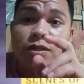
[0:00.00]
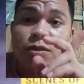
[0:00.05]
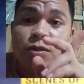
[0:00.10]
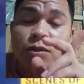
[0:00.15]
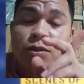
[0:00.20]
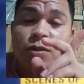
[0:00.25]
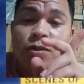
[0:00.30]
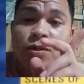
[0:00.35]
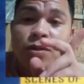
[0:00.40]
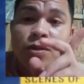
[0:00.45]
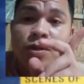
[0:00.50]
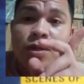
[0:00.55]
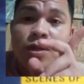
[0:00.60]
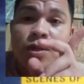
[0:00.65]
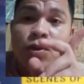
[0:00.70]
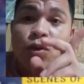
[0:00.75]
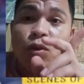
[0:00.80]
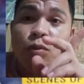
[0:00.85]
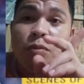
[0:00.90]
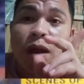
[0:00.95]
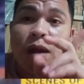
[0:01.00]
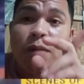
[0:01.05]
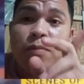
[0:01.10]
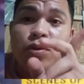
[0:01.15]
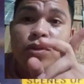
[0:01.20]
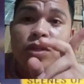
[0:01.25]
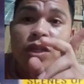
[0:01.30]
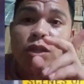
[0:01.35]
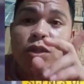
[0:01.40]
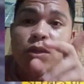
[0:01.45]
to,
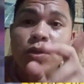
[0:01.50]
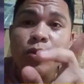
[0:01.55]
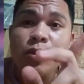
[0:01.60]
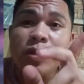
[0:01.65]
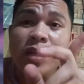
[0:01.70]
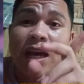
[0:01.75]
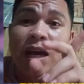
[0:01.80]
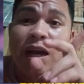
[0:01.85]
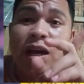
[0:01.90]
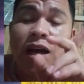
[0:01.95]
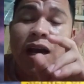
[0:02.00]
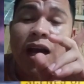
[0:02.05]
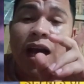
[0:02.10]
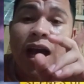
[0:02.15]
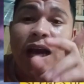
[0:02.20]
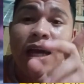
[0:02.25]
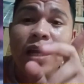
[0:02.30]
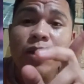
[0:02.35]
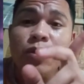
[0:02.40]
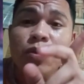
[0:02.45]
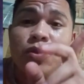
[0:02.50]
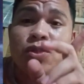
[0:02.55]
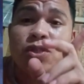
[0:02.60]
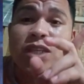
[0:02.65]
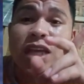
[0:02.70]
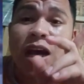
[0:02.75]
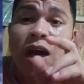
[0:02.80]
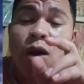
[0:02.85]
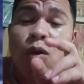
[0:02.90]
umabot ito ng halos